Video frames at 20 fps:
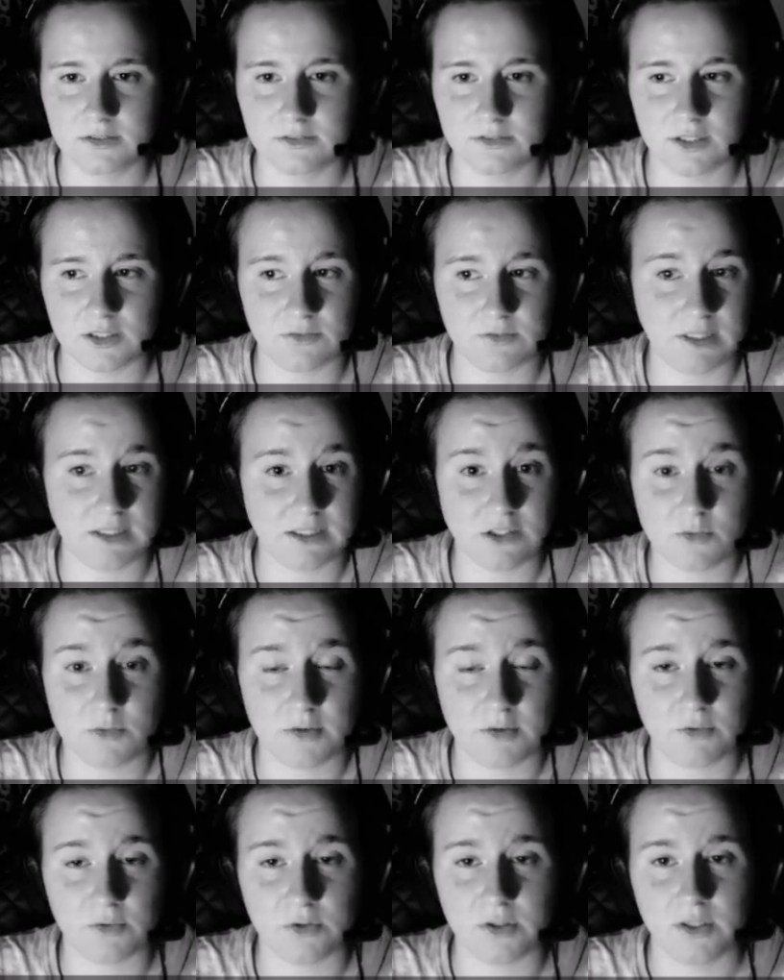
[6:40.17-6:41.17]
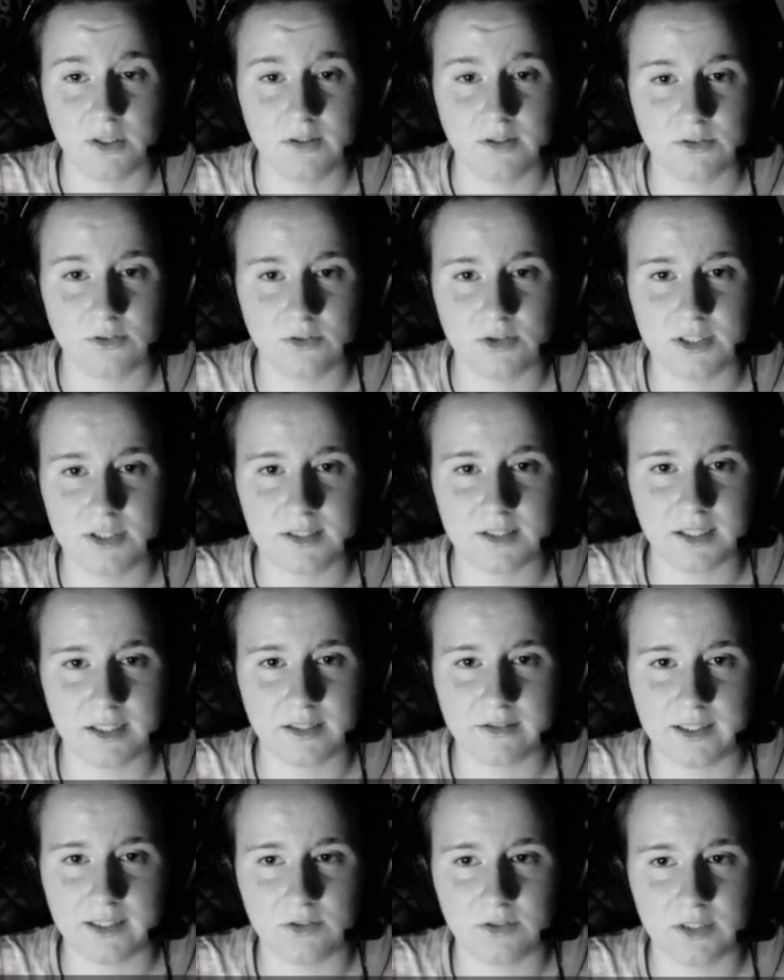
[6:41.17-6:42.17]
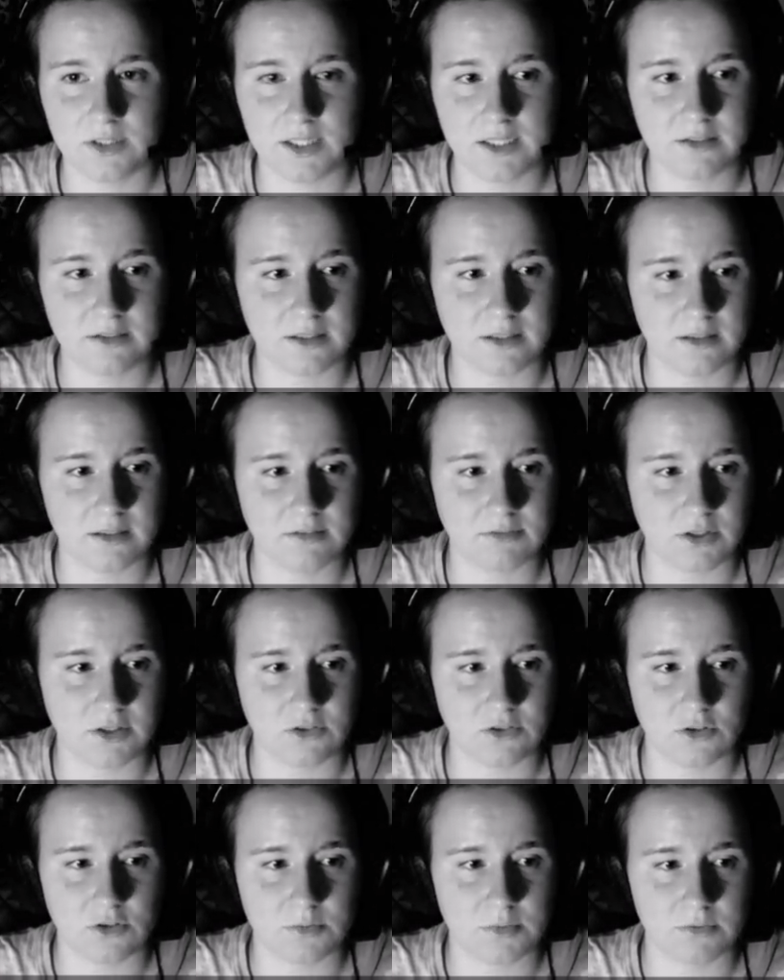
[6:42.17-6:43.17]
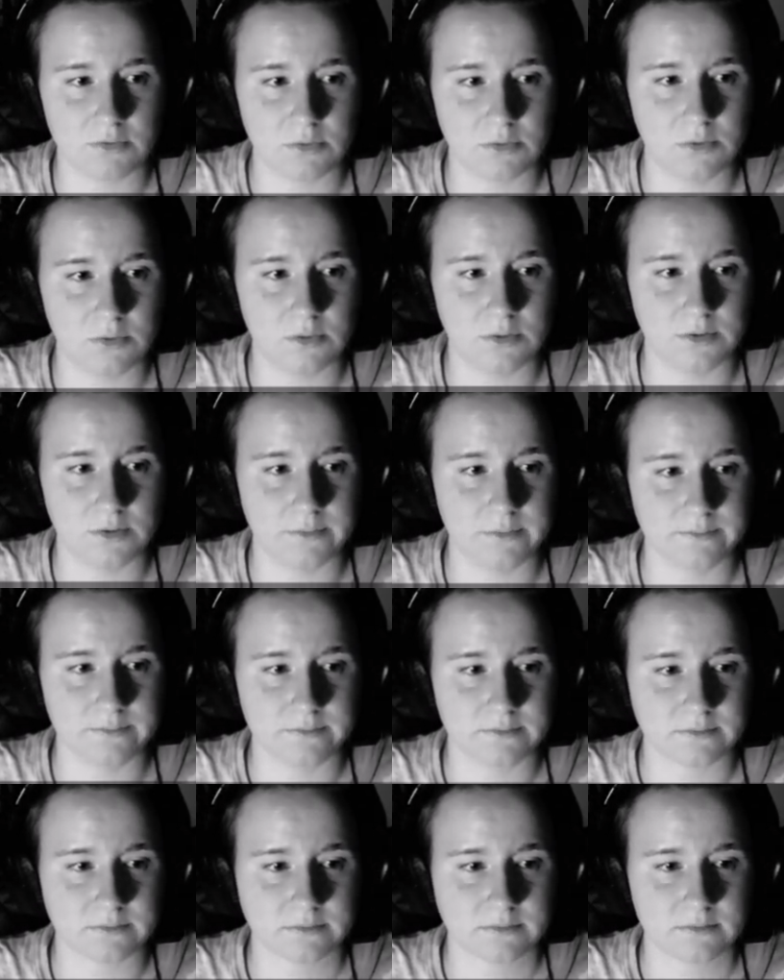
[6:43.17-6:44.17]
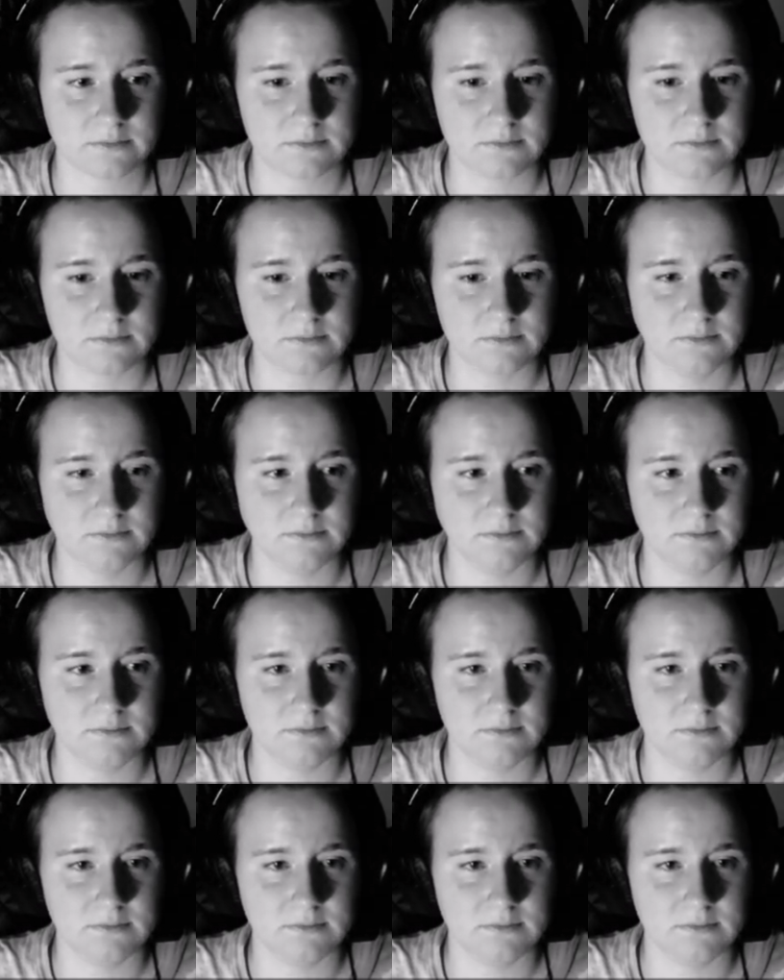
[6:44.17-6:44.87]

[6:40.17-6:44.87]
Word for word: Nee. Ich weiß nicht mehr, wo. Durch das ganze Hin- und her drehen, weiß ich nicht mehr, wo. Aber schon wieder. Hä?